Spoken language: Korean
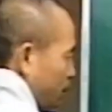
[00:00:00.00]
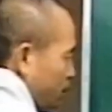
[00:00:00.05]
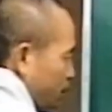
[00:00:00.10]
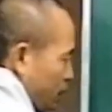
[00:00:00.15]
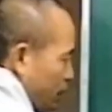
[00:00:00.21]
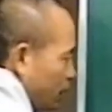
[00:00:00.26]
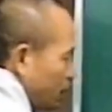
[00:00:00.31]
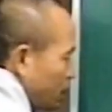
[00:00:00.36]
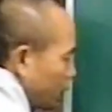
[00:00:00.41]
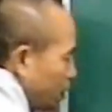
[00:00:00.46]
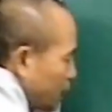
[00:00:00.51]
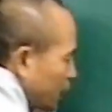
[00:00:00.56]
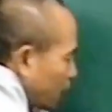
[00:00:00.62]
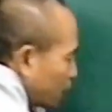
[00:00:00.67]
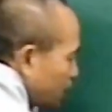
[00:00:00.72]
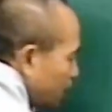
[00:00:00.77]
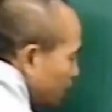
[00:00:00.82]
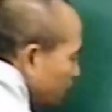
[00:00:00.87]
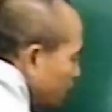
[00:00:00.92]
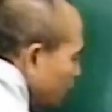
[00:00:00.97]
이건 이제
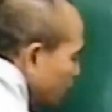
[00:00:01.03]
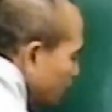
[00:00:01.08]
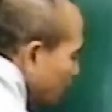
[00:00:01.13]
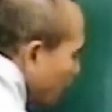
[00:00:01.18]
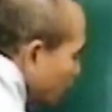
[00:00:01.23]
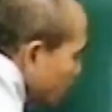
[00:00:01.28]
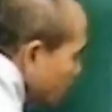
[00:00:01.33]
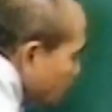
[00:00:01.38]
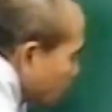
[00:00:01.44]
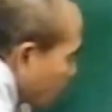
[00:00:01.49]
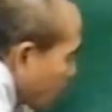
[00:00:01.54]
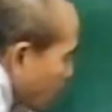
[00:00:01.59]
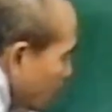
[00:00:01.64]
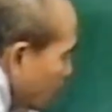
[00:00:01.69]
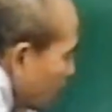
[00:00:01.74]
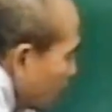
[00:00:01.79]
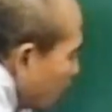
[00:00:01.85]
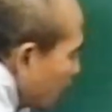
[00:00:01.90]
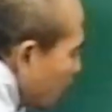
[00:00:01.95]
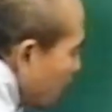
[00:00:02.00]
양거가
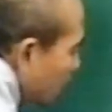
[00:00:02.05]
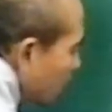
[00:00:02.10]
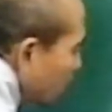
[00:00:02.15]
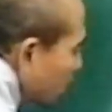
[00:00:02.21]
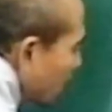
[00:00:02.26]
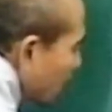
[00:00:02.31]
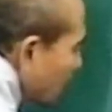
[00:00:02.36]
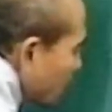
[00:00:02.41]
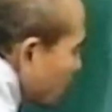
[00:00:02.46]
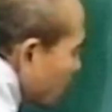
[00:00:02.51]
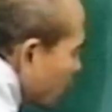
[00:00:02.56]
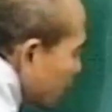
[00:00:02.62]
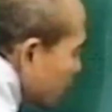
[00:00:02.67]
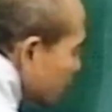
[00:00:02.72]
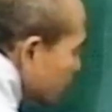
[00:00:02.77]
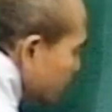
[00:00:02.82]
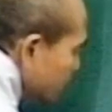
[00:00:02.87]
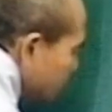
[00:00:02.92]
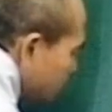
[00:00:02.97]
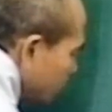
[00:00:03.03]
아까 말한
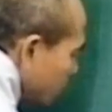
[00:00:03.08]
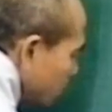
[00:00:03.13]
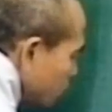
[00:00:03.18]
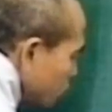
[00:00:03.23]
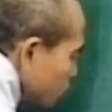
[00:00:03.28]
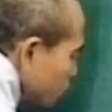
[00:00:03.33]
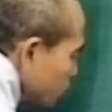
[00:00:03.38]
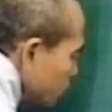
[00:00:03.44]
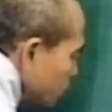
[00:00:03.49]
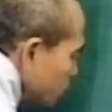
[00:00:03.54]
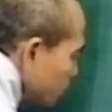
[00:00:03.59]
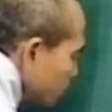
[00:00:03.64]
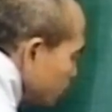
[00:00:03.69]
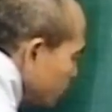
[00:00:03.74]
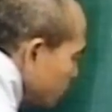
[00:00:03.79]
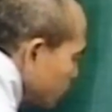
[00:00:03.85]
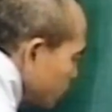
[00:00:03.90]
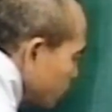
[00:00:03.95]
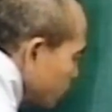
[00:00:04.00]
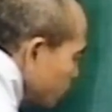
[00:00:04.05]
성운
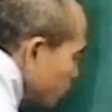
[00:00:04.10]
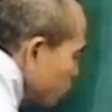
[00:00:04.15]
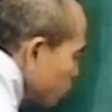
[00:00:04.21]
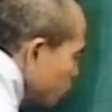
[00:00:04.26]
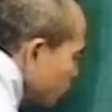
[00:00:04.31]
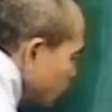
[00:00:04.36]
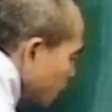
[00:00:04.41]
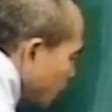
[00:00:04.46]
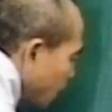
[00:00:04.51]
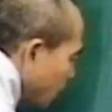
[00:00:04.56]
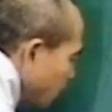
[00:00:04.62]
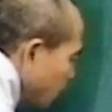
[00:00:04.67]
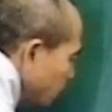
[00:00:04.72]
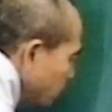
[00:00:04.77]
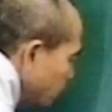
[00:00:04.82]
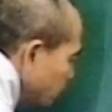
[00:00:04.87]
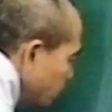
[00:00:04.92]
성운성이라요.